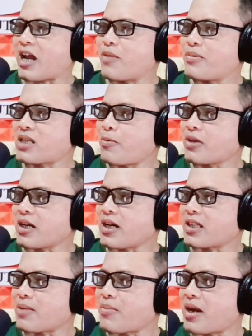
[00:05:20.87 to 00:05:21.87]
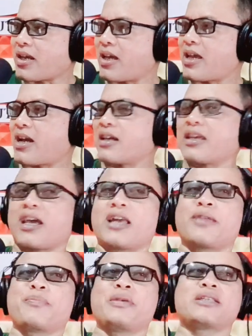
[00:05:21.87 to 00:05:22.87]
kalau bisa putarkan temannya yang
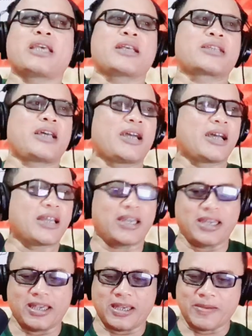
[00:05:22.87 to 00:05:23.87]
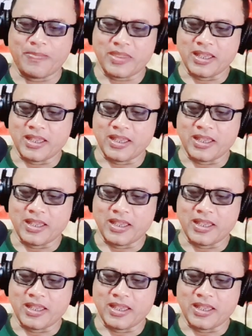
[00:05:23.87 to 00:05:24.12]
Dian Pisesa katanya ya